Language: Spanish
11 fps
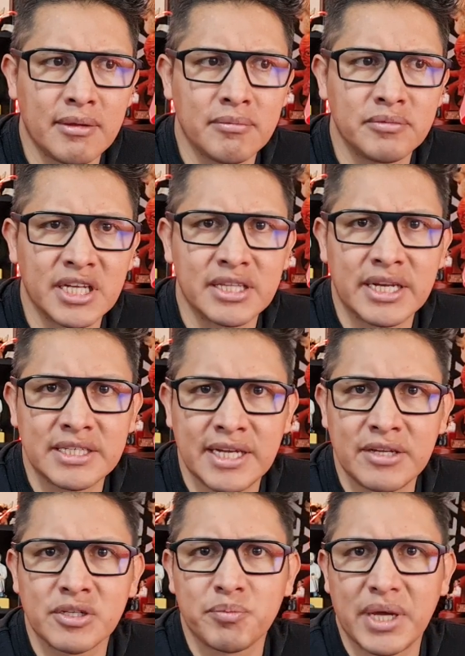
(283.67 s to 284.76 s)
eh, de tres
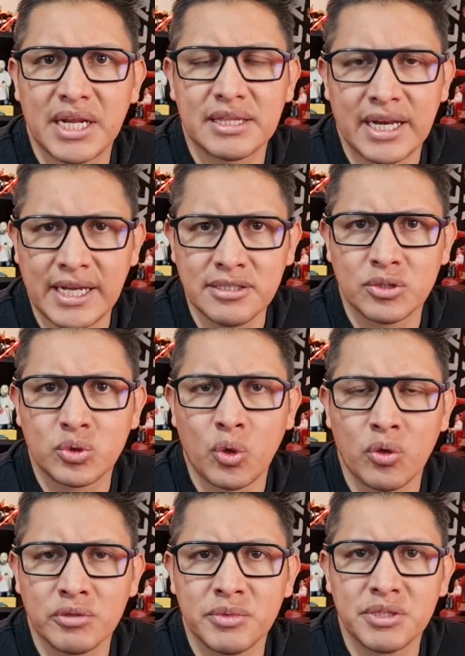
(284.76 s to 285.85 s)
años para atrás,
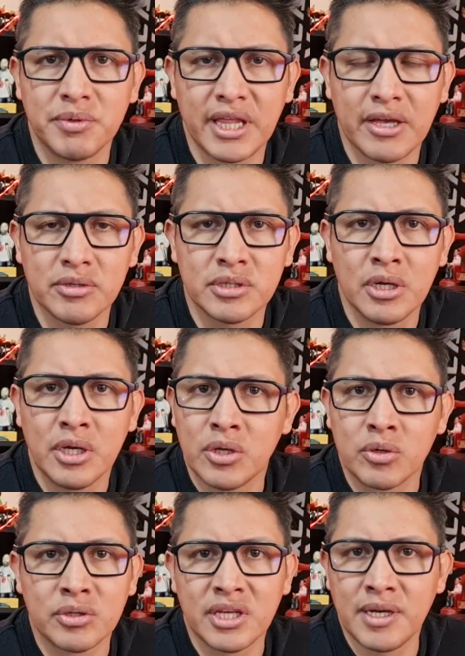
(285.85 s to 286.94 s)
todos mis videos
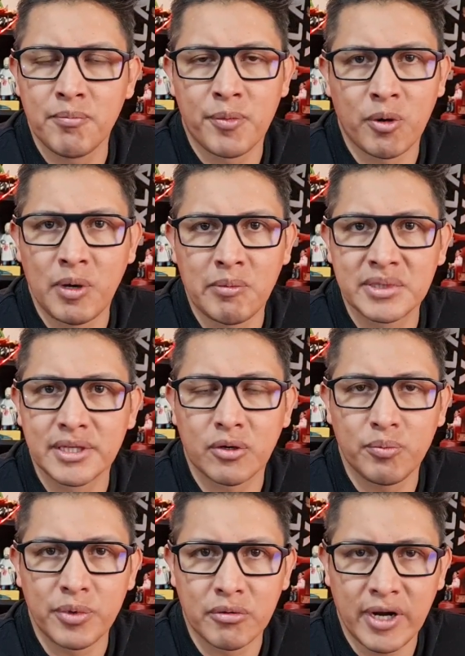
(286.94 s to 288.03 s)
no tienen problemas de
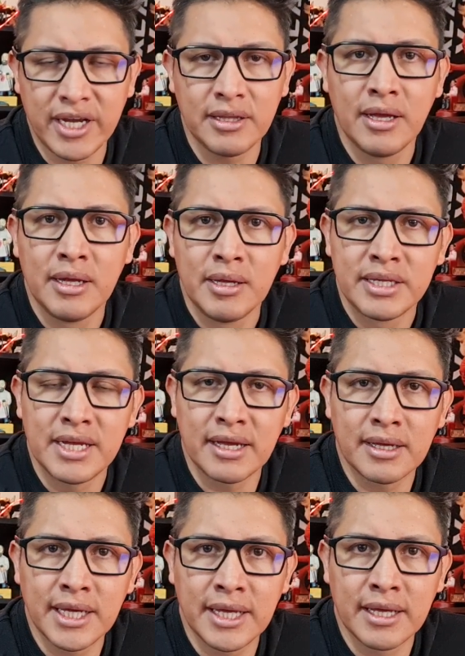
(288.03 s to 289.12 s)
copyright
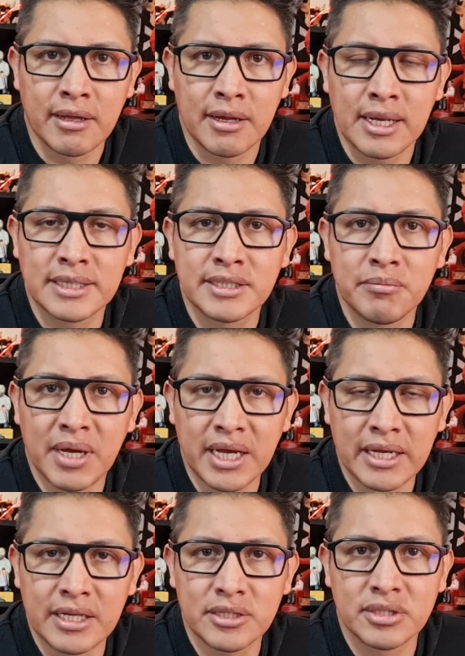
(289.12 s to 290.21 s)
ya que las
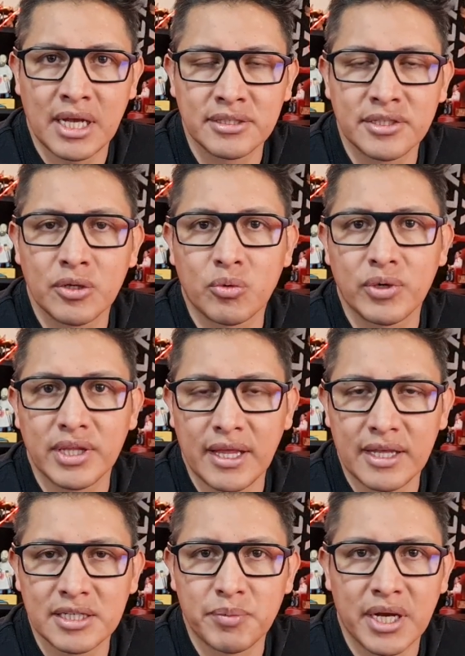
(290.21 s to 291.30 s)
imágenes han sido
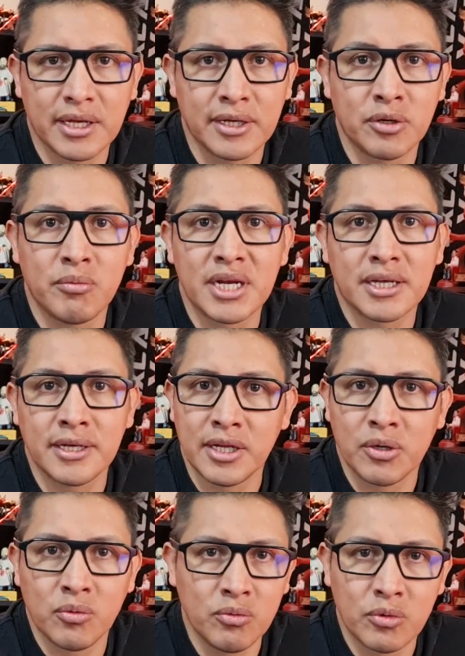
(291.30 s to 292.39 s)
cuidadas para que no marquen
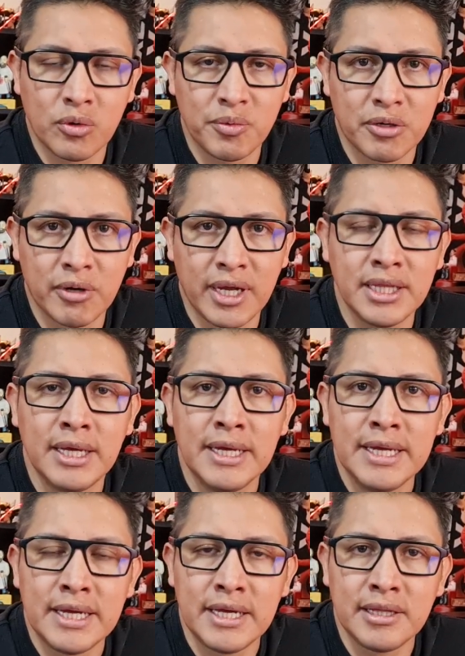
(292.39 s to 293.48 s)
ningún copyright
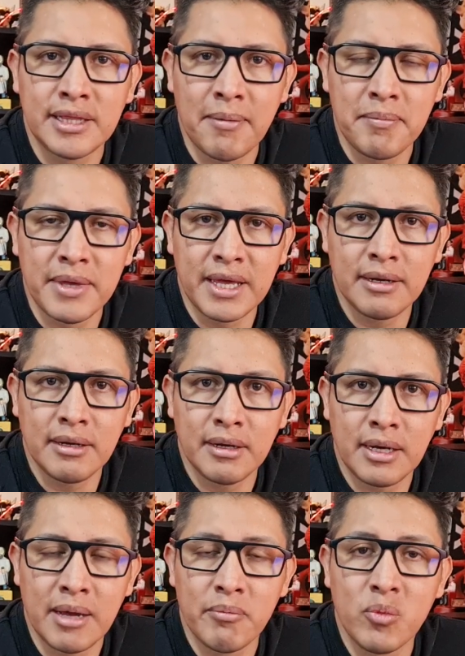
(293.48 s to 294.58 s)
y también
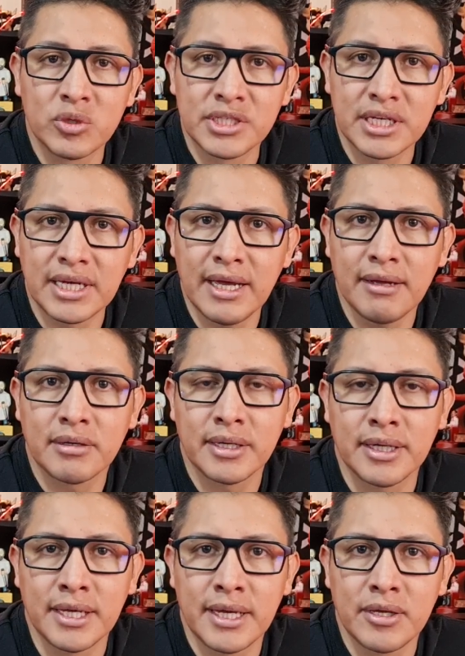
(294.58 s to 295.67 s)
la música,
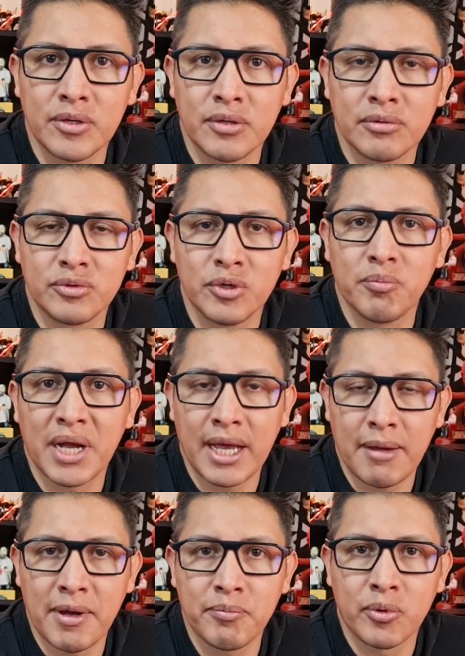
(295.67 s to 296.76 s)
eh, yo
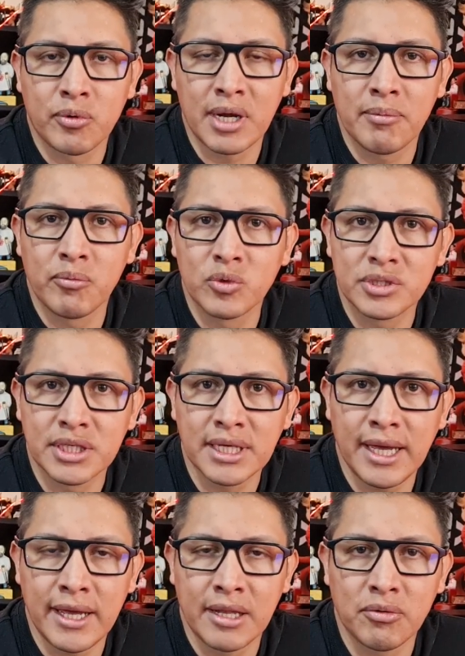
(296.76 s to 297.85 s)
pagaba por la
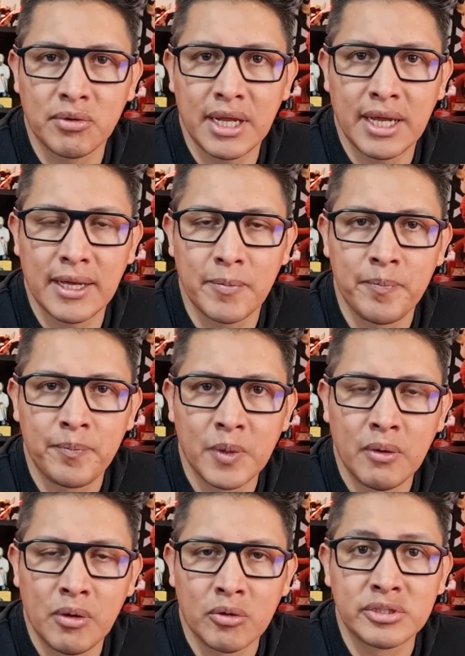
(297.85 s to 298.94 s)
música en una,
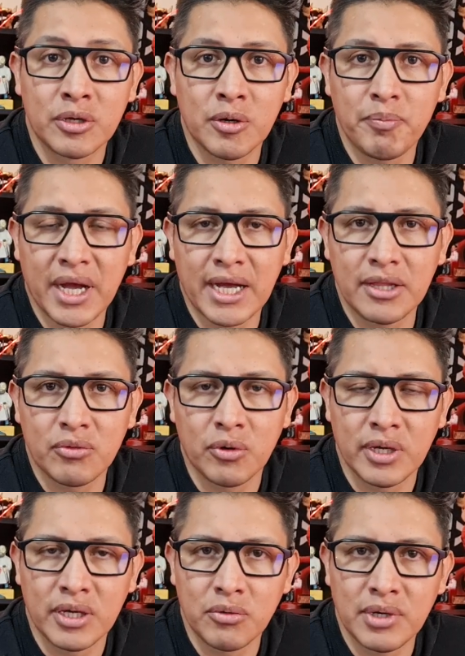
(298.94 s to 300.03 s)
o sigo
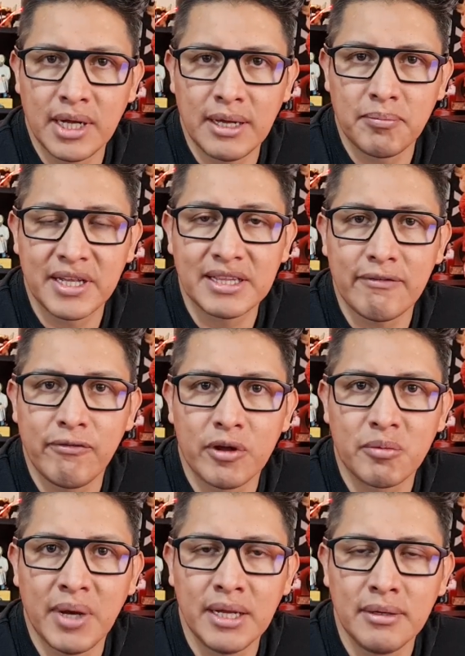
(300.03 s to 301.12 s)
pagando en una
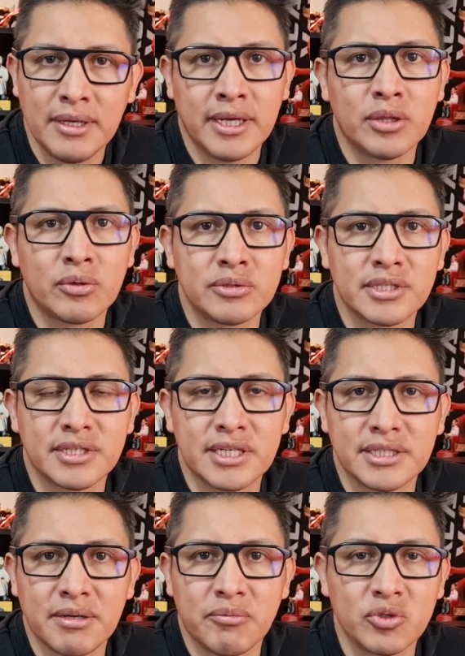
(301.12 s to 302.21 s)
plataforma, entonces
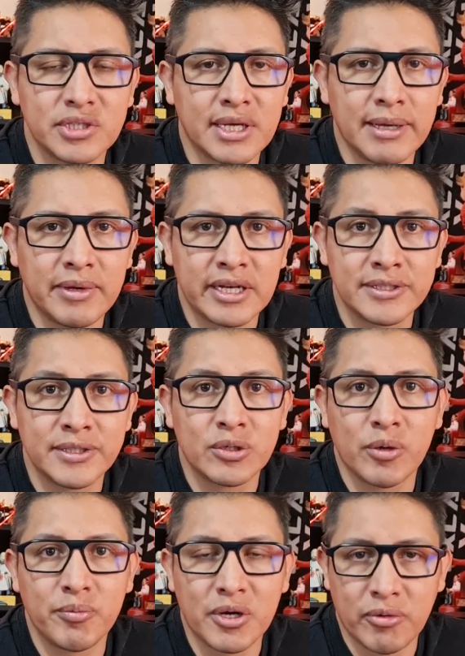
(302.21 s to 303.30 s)
esa música viene sin
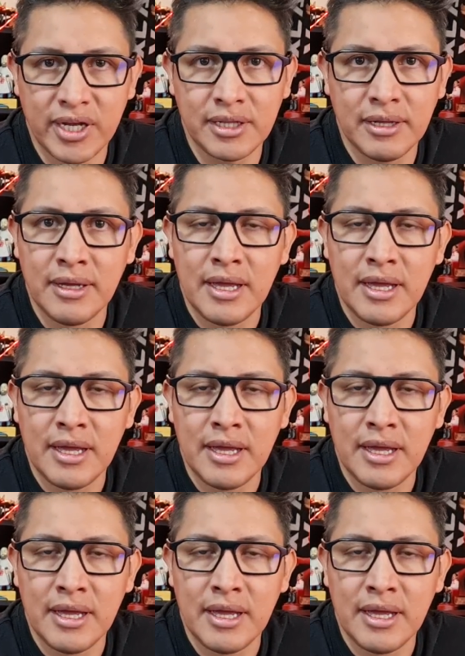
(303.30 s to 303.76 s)
copyright,